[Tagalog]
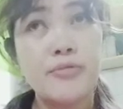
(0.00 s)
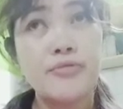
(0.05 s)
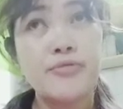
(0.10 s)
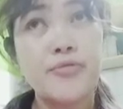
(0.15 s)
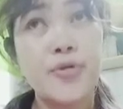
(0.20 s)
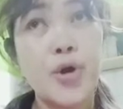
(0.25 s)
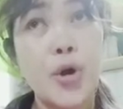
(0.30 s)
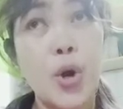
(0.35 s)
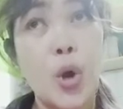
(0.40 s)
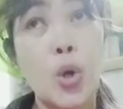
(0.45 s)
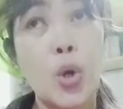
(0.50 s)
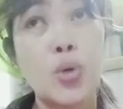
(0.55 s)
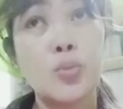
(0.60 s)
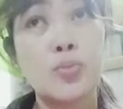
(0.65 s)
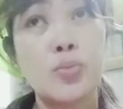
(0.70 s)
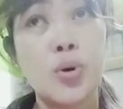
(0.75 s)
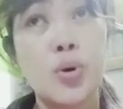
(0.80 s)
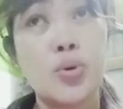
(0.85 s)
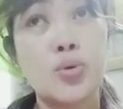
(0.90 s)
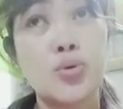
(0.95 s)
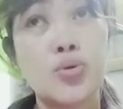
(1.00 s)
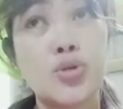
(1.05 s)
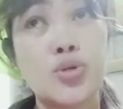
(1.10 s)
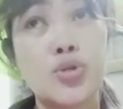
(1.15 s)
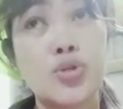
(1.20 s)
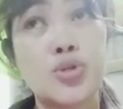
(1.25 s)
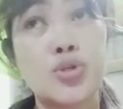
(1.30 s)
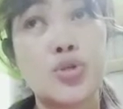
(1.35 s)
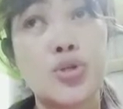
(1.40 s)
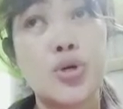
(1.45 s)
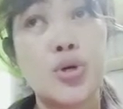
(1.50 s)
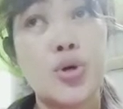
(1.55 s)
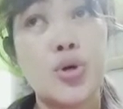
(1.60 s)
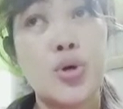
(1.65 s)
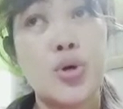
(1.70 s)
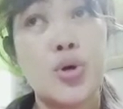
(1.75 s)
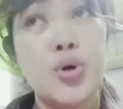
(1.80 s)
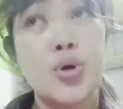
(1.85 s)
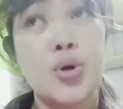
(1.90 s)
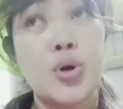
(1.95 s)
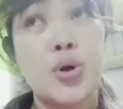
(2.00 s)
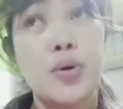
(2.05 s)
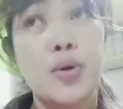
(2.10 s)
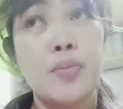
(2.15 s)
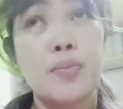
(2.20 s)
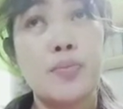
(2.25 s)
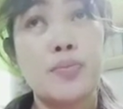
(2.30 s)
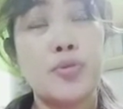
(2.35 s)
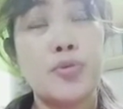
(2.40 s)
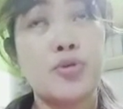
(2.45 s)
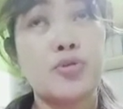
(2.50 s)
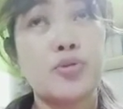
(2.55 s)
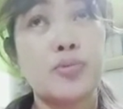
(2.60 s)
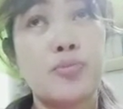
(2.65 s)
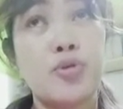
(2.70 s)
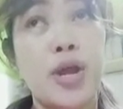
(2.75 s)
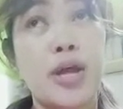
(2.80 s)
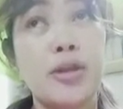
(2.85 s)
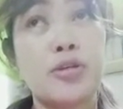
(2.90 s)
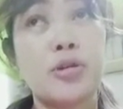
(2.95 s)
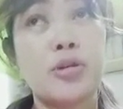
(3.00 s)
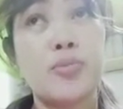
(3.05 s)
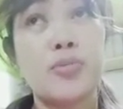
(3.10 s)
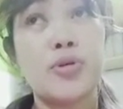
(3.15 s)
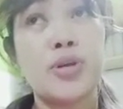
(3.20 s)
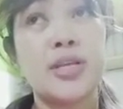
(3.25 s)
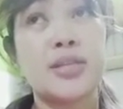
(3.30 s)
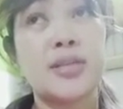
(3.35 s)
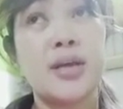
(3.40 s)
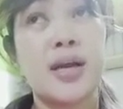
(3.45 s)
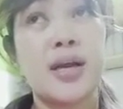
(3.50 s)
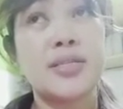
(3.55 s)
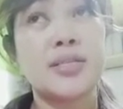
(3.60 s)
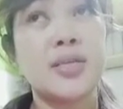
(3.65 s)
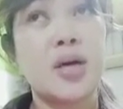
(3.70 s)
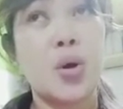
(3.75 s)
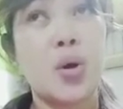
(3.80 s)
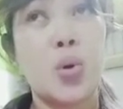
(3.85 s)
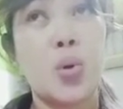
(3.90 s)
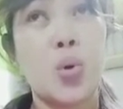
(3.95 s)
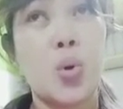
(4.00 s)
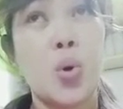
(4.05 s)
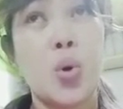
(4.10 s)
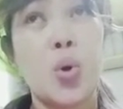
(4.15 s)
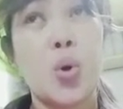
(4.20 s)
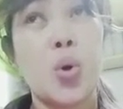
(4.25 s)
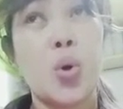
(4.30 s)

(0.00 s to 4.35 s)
for almost, nung, mula nang na-monetize ako,